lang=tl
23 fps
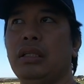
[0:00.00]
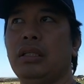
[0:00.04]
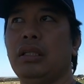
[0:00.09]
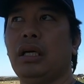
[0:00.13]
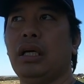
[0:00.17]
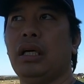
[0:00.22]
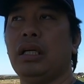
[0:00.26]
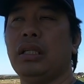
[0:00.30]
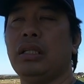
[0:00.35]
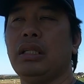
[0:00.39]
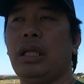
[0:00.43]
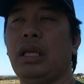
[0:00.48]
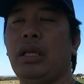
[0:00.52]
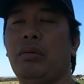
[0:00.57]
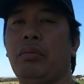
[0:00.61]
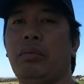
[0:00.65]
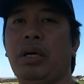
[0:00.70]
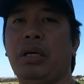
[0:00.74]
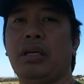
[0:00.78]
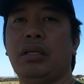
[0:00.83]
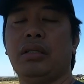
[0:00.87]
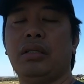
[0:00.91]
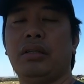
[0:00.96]
uh,
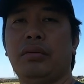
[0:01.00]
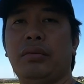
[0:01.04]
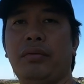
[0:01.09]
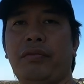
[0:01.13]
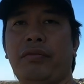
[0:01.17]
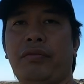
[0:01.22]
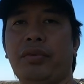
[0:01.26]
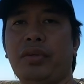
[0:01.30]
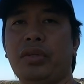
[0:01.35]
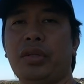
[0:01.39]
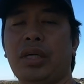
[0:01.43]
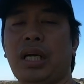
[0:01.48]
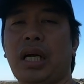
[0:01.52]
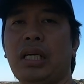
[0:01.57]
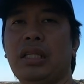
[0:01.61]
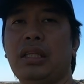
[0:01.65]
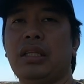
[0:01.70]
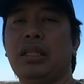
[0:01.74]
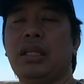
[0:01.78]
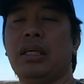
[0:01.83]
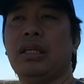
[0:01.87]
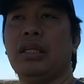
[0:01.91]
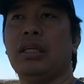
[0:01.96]
dalawang foot rot
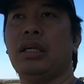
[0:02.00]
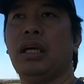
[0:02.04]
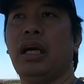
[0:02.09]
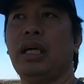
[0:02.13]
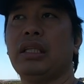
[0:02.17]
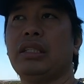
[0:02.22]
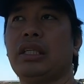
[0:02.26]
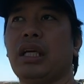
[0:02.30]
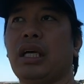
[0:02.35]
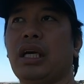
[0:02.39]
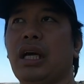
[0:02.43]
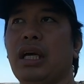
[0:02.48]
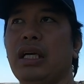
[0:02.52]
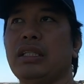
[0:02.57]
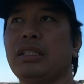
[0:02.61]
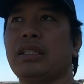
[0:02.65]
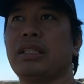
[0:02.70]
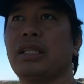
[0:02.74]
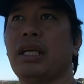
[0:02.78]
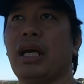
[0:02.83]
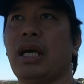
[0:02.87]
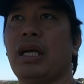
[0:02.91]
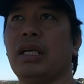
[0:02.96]
at saka
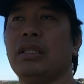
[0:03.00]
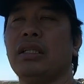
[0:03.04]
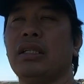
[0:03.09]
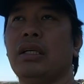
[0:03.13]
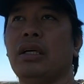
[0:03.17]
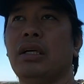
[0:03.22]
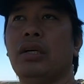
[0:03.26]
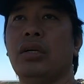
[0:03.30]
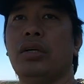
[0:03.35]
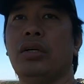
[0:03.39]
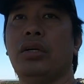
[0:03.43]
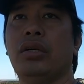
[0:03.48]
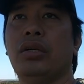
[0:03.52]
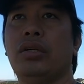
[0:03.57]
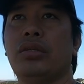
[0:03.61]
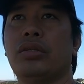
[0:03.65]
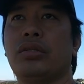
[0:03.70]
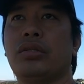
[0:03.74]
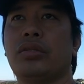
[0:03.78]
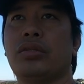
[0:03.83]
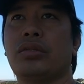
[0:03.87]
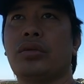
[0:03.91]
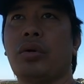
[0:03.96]
isang
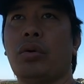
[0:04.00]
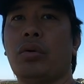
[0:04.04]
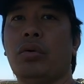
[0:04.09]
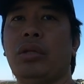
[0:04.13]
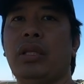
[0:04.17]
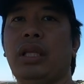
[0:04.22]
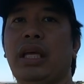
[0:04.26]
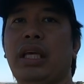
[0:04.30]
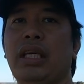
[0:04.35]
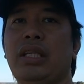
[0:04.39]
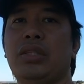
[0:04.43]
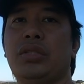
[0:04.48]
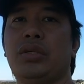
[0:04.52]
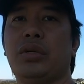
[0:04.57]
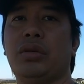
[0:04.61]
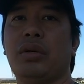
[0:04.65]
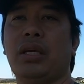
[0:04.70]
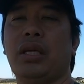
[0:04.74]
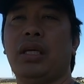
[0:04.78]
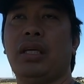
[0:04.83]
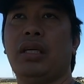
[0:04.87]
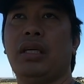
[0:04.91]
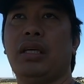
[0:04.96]
sole
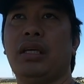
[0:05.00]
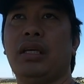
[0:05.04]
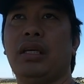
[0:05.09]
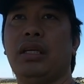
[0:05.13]
injury.